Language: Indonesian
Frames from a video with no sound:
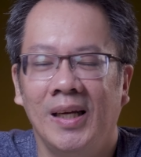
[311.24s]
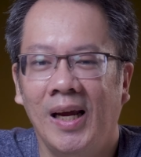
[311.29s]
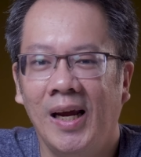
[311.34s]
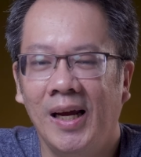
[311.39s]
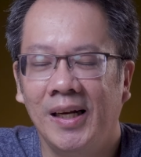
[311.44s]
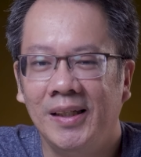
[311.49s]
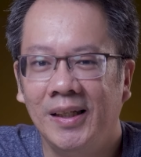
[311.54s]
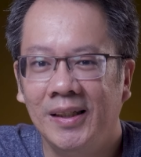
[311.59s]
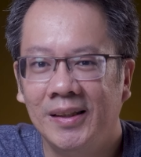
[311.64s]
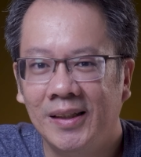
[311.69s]

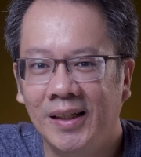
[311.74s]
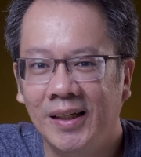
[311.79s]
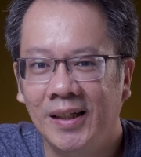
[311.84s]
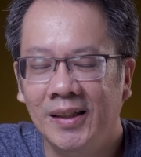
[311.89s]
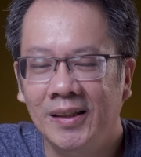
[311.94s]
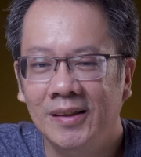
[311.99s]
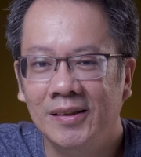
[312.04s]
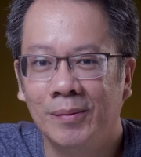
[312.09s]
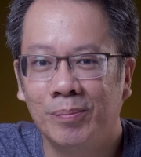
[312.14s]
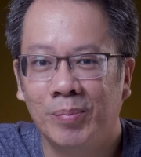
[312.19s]

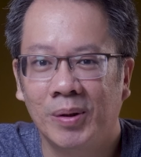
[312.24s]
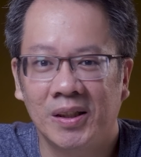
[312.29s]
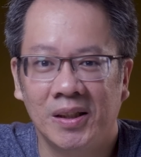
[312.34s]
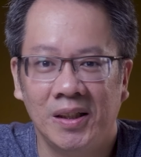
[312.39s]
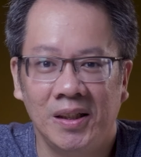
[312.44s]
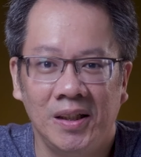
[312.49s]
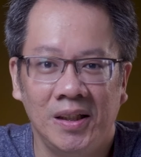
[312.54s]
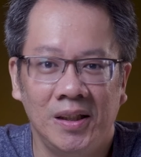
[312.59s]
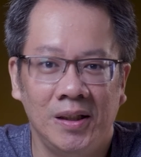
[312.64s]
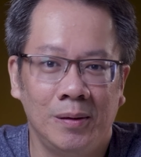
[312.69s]
Editing
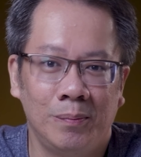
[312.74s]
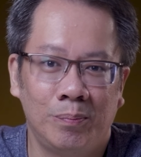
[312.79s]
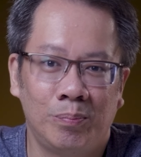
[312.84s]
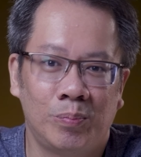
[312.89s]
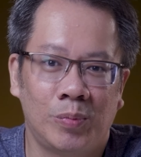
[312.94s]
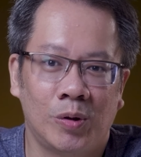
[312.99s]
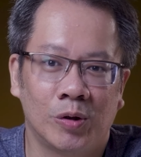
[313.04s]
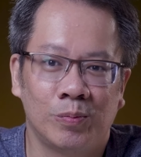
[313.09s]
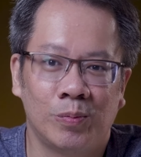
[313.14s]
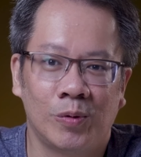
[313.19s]
seperti
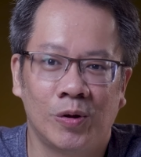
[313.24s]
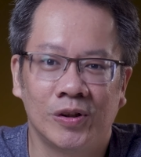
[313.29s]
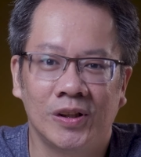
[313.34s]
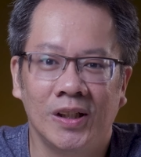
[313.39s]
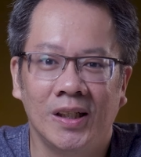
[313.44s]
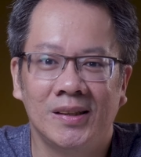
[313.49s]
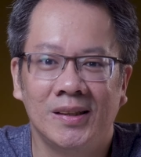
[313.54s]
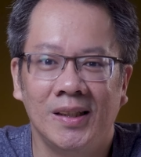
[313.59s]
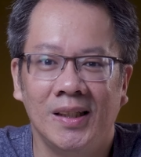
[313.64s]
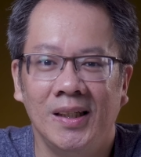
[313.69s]
post
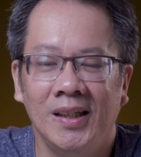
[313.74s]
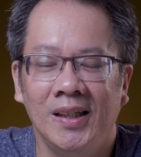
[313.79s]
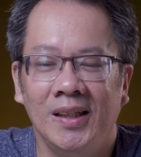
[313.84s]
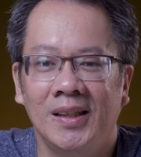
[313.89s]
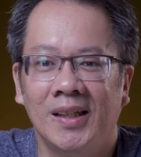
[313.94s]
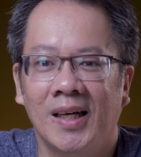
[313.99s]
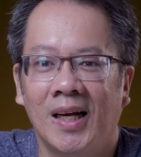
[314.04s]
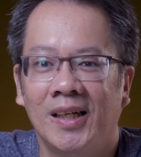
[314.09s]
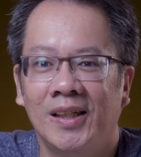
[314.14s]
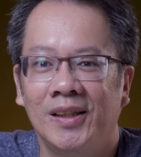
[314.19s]

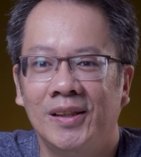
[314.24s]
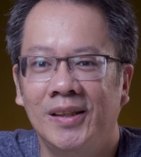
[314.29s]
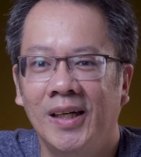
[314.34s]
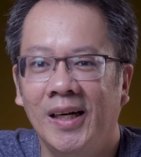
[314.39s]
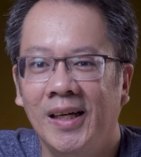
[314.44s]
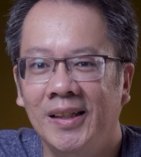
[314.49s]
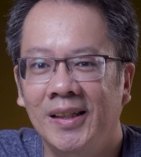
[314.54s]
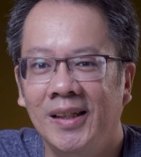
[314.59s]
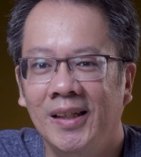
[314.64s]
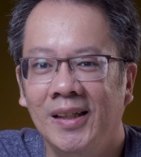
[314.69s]
processing, color
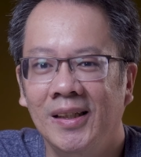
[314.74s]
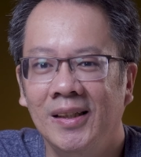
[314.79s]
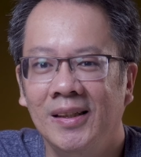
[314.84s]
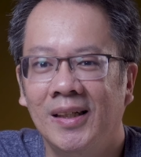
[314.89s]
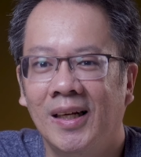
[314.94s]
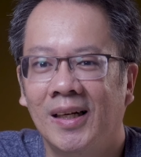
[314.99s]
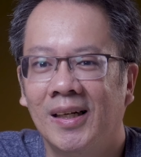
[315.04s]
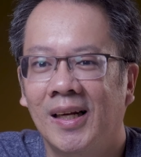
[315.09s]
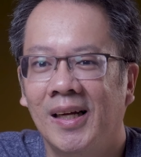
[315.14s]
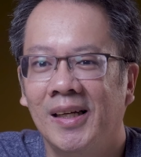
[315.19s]
grading,
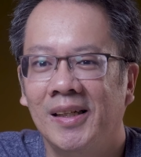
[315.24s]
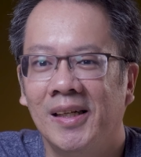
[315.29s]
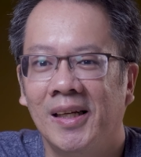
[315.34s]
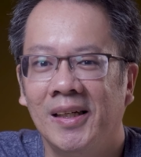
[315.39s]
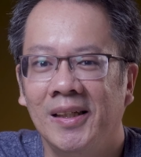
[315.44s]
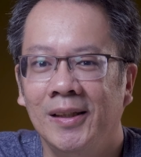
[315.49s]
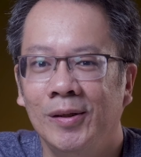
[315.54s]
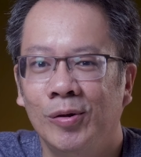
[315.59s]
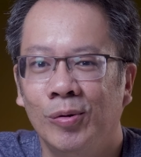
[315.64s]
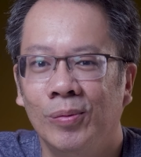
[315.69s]
dan
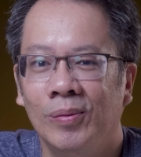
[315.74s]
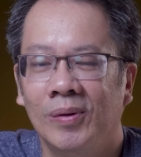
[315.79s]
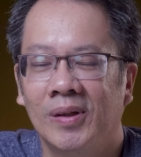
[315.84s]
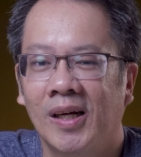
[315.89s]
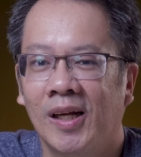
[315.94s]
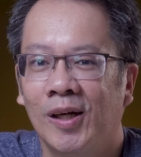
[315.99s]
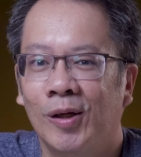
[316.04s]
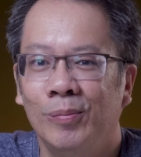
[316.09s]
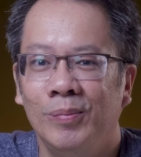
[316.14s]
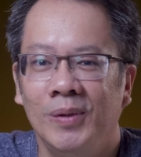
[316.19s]
lain-lain itu
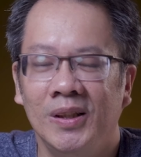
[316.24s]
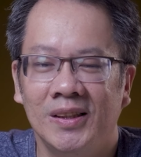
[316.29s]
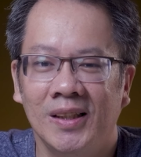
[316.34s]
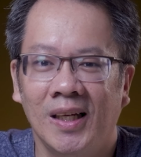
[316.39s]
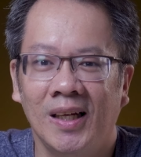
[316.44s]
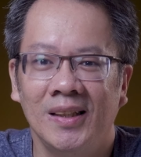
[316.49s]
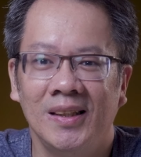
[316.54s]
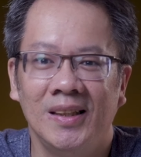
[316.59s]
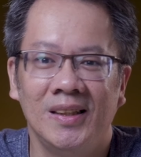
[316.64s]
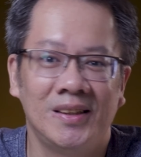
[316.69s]
kalau
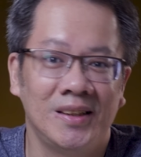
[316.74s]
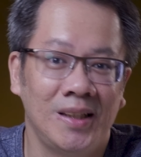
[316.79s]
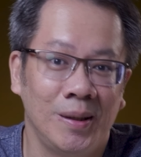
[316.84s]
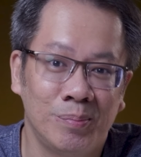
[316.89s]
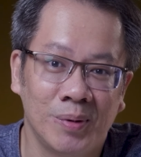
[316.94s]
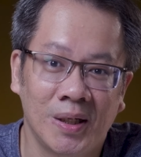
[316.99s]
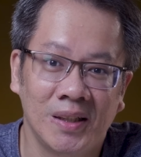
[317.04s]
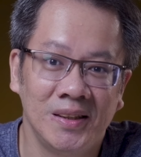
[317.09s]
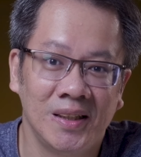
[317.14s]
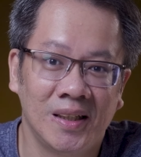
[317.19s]
bisa di
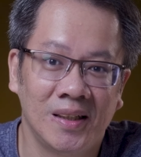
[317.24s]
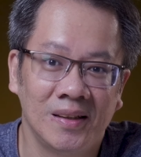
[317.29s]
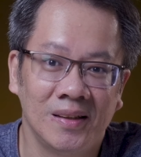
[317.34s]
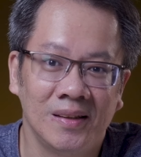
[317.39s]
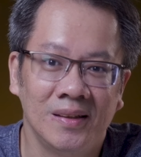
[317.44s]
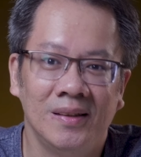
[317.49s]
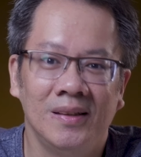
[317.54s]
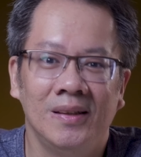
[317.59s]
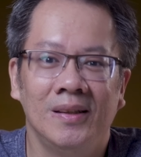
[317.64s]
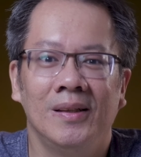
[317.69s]
skip aja.
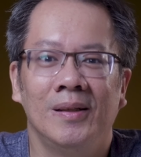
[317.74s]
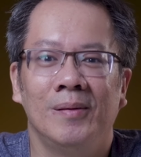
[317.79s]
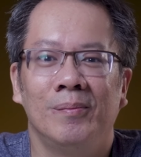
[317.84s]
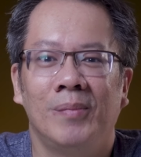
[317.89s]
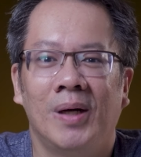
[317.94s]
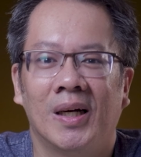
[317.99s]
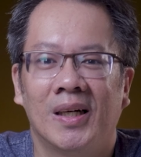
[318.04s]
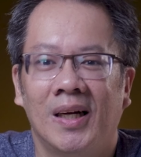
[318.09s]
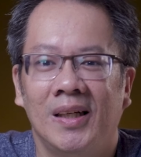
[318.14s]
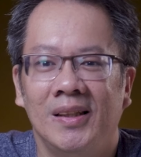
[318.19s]

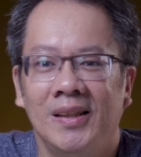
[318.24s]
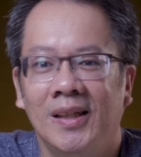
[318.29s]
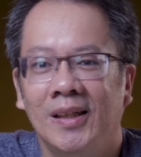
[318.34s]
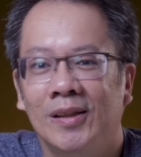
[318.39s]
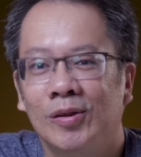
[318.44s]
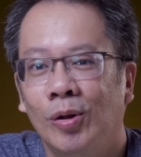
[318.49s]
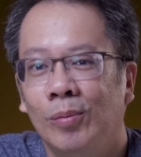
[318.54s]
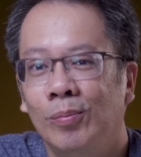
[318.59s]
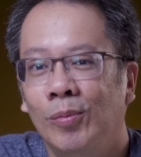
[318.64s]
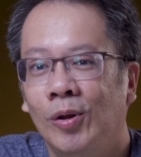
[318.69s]

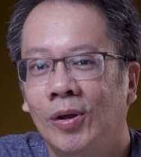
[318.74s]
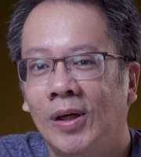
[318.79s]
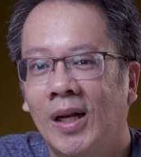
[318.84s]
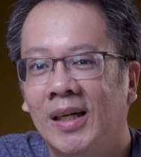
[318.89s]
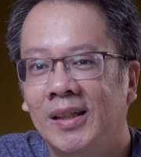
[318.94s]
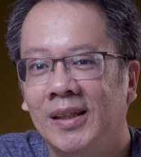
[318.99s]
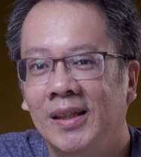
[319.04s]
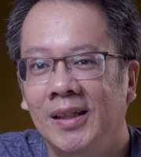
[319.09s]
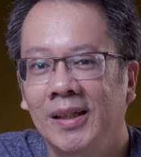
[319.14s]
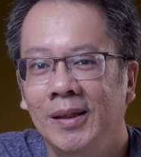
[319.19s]
Makanya tombol
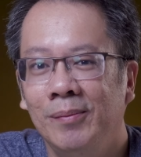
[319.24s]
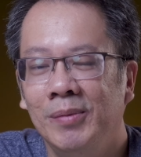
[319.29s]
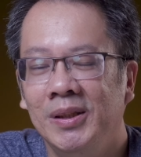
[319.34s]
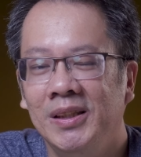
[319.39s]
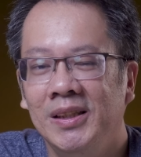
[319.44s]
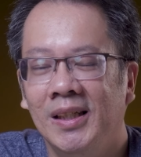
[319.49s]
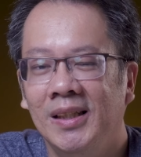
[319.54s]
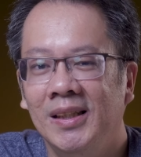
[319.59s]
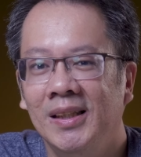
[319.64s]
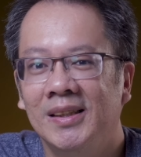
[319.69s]
LUT ini
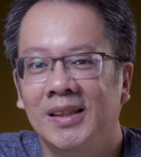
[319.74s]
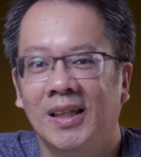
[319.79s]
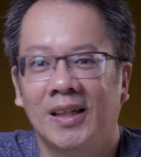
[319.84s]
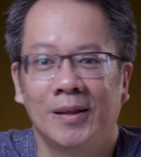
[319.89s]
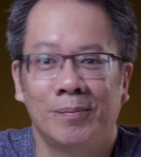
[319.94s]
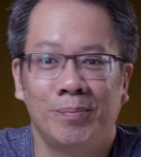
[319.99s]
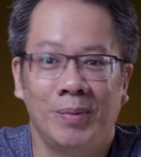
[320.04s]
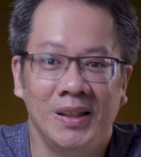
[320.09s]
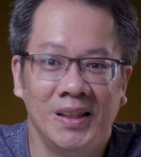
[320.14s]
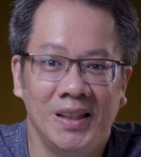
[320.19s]
menjadi
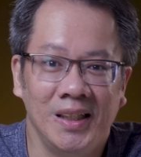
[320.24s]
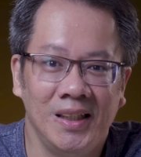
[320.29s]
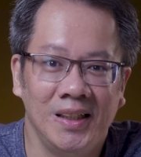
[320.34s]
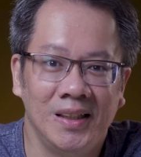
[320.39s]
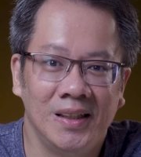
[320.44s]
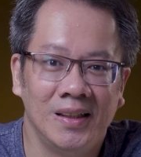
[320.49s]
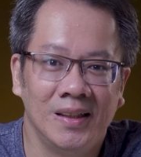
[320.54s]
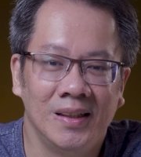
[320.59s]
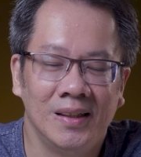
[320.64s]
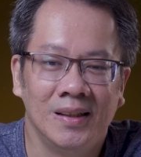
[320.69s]
sangat
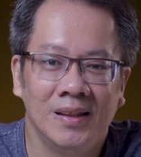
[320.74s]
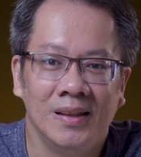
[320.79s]
penting.